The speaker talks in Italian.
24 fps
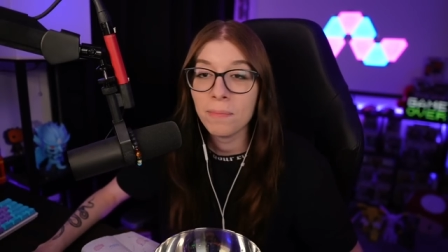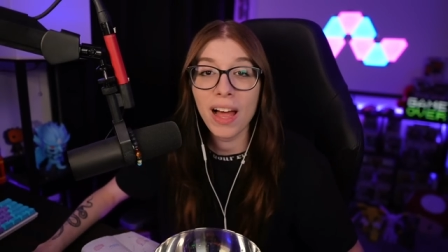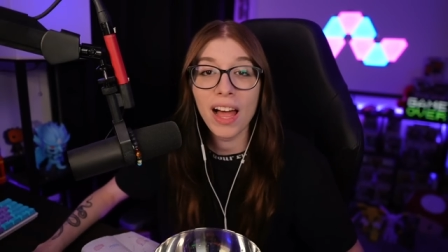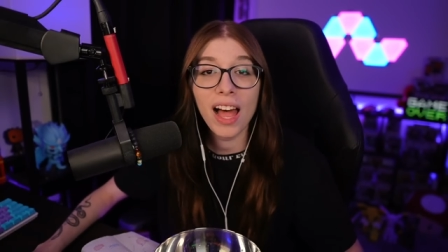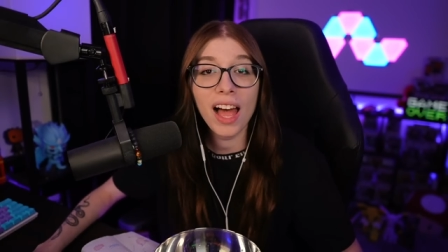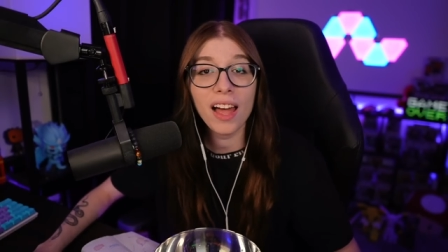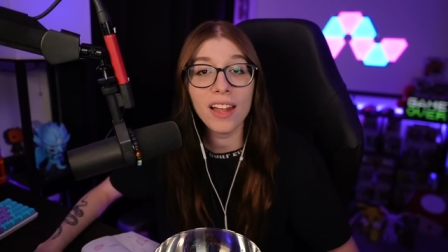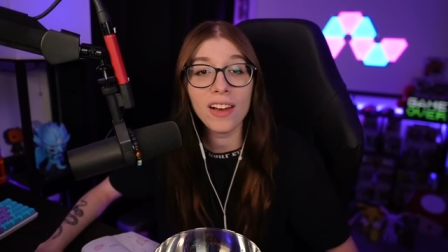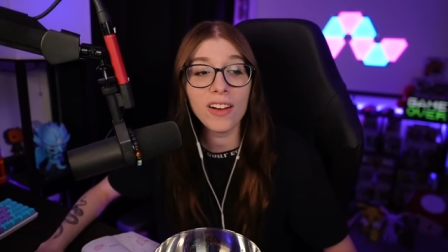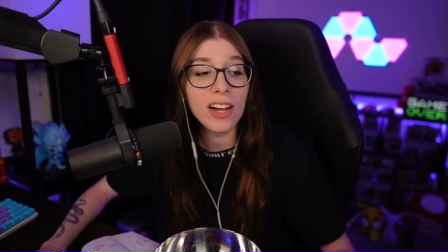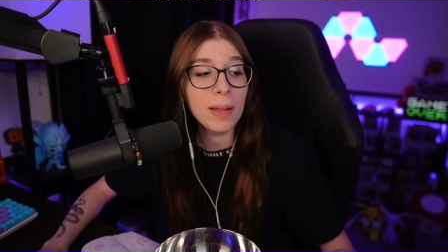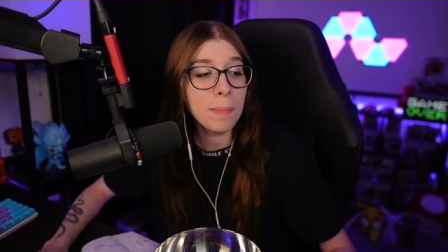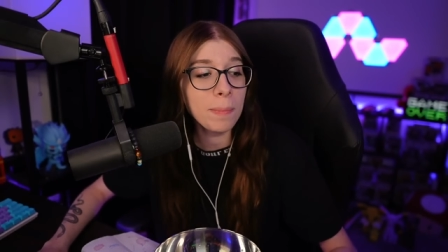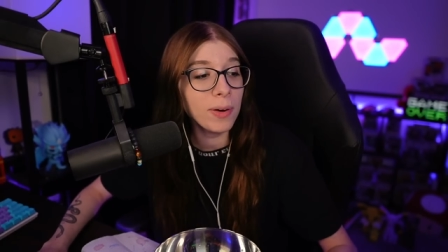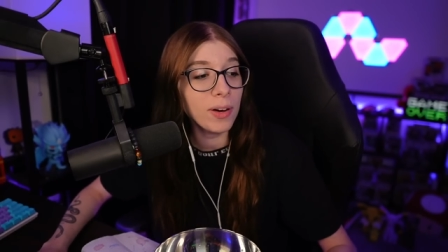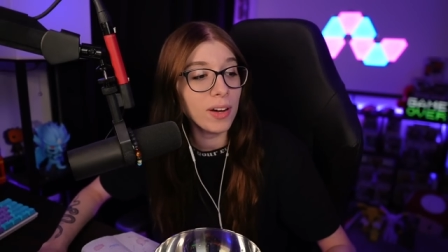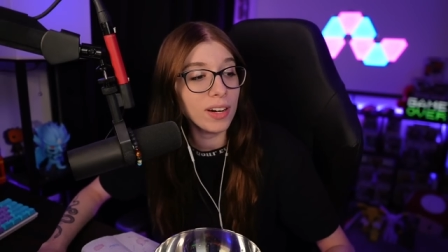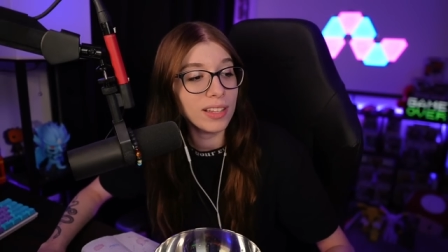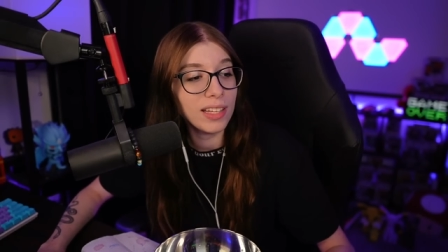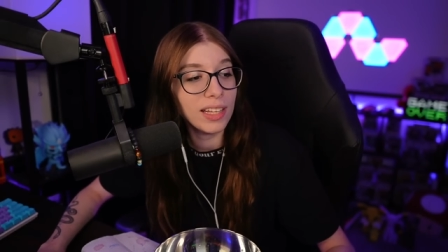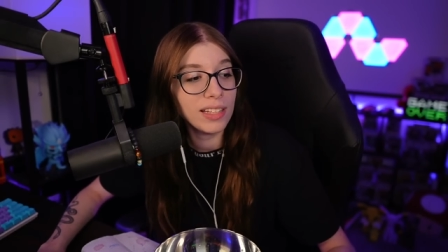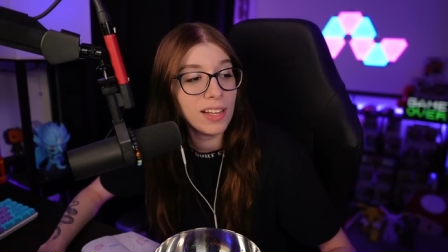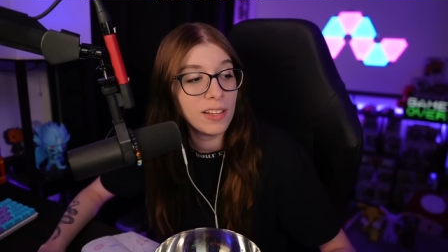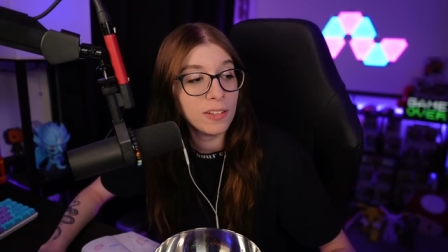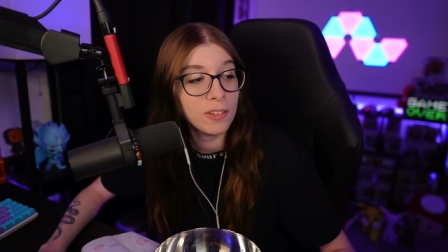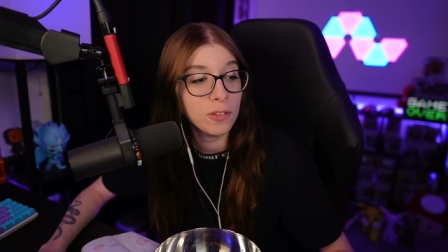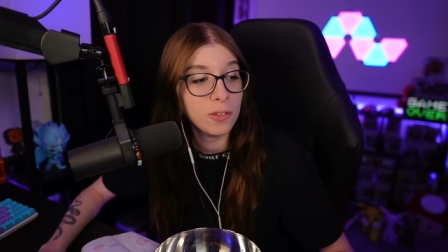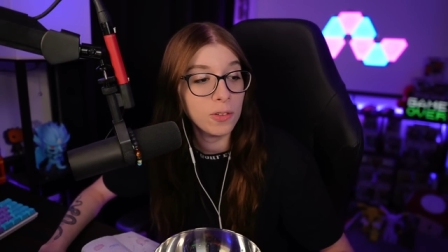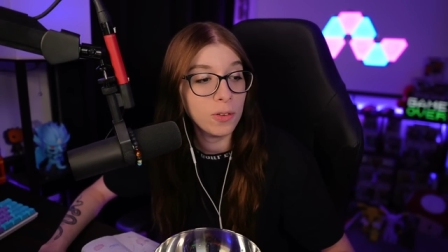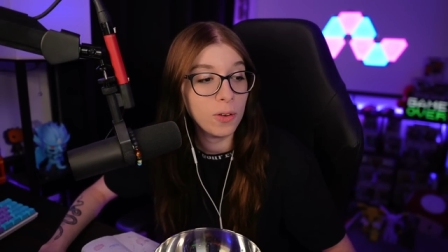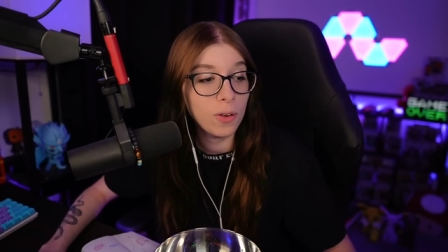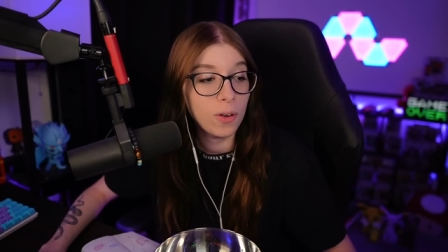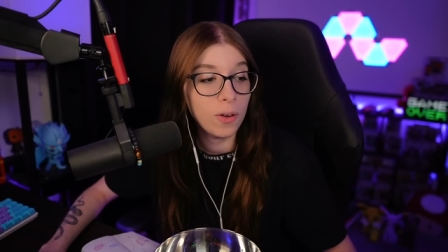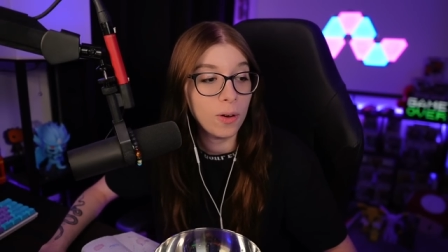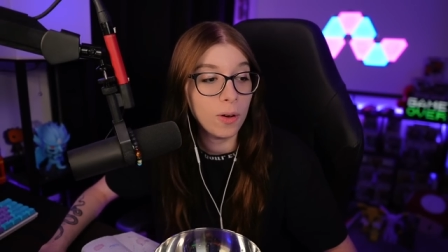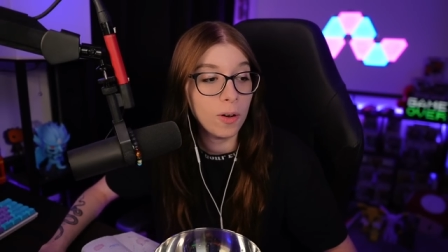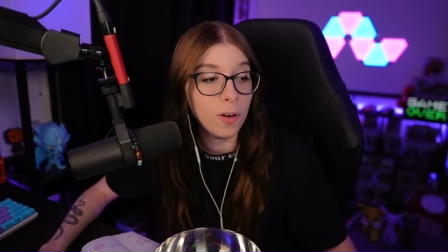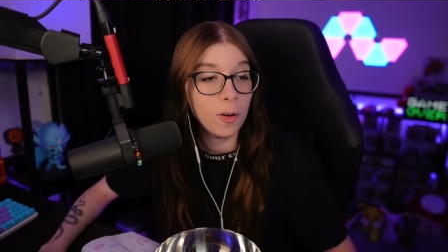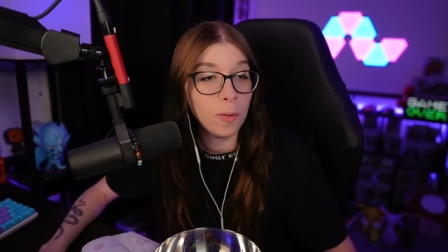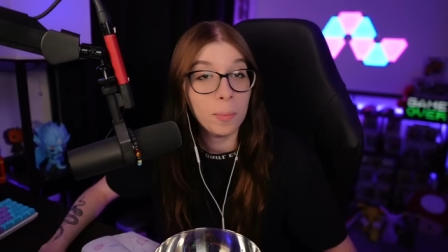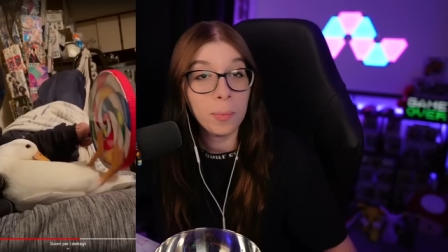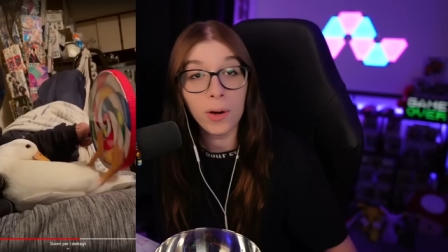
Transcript: Ma non importa, adesso